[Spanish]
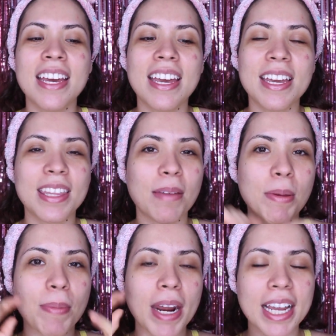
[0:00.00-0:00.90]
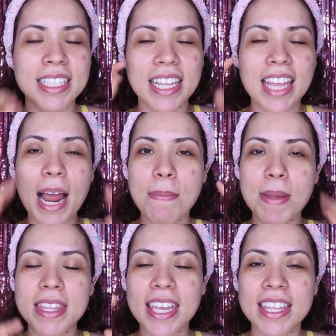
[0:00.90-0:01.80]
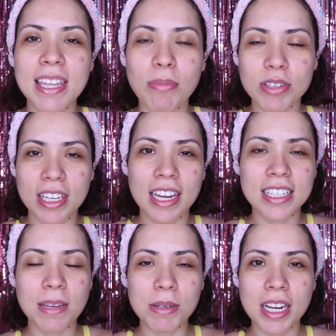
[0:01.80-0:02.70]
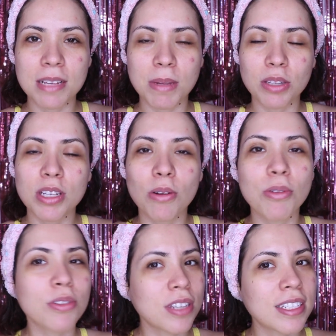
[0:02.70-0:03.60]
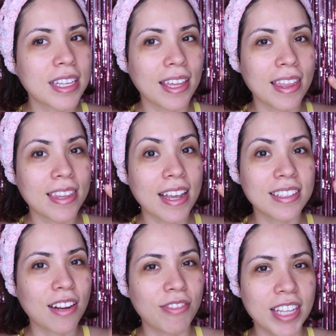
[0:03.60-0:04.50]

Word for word: Eh, también para que estén al pendiente por si quieren saber si les mando saludos, se queden hasta el